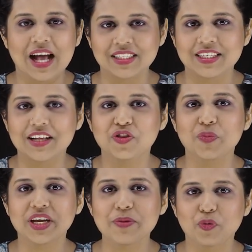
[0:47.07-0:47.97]
আচ্ছা
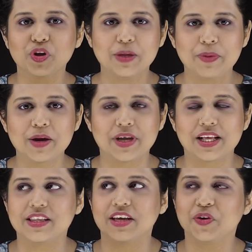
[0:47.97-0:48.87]
তোমরা কি বলতে পারবে
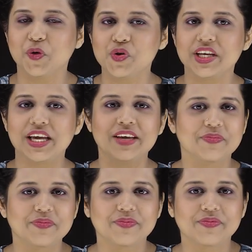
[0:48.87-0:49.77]
যে কোড কি
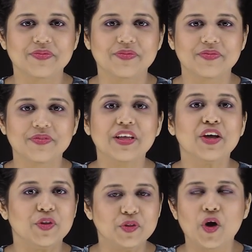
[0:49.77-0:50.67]

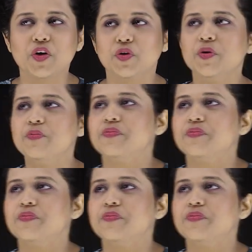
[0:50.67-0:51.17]
ধরো